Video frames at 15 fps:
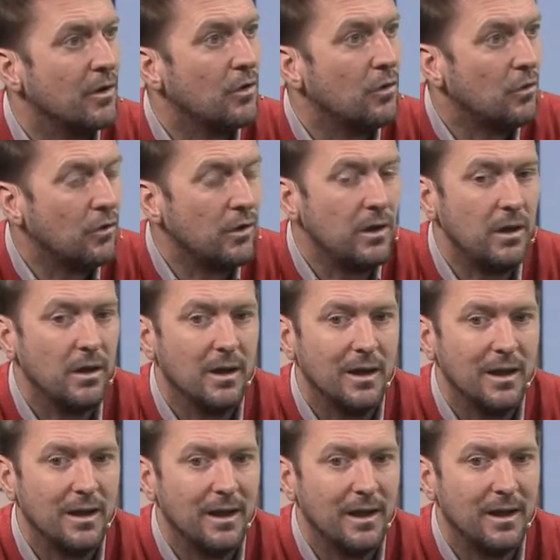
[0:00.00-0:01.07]
hoy
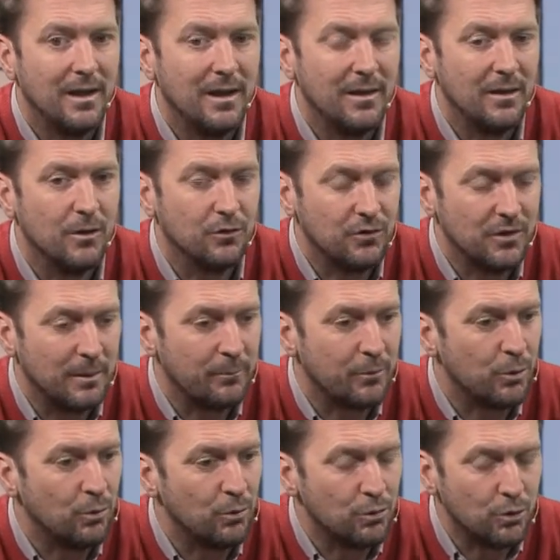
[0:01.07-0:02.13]
eh, si el
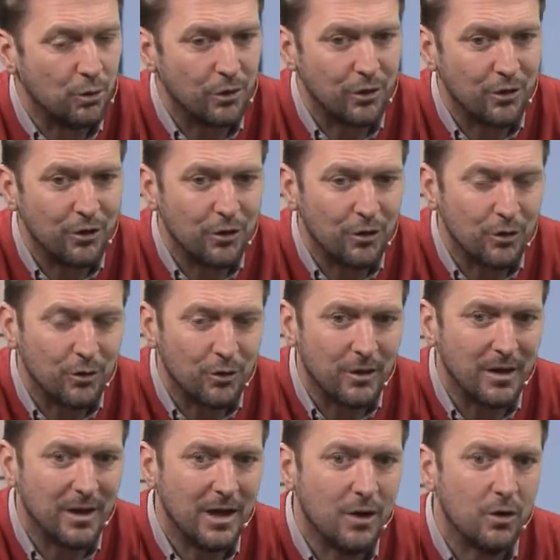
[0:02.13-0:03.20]
productor no
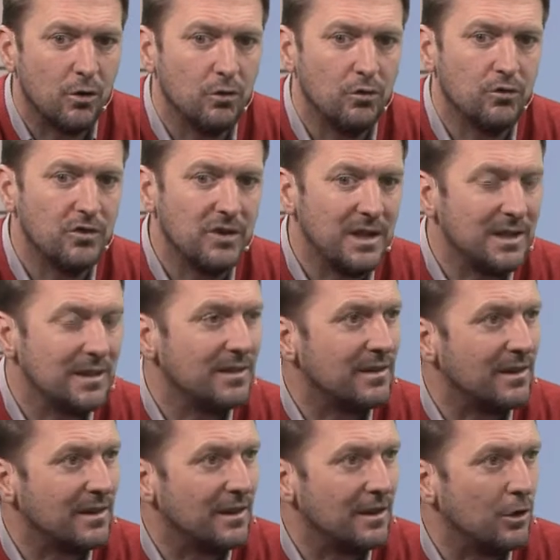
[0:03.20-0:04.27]
es
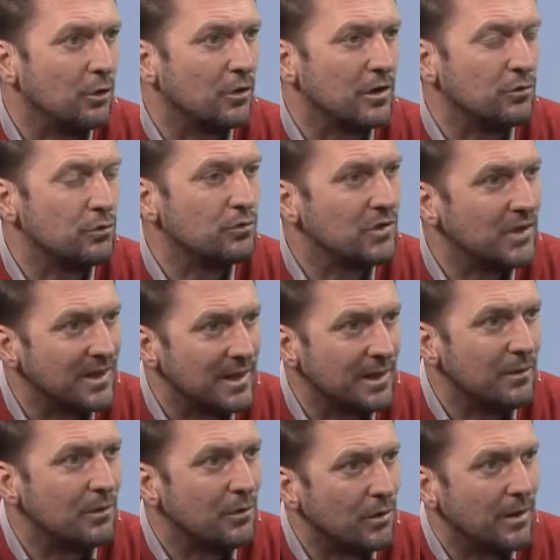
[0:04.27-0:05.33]
consciente de lo que
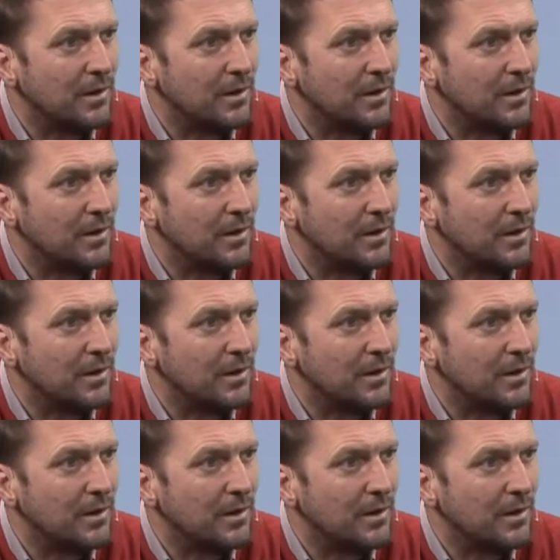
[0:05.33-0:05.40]
sucede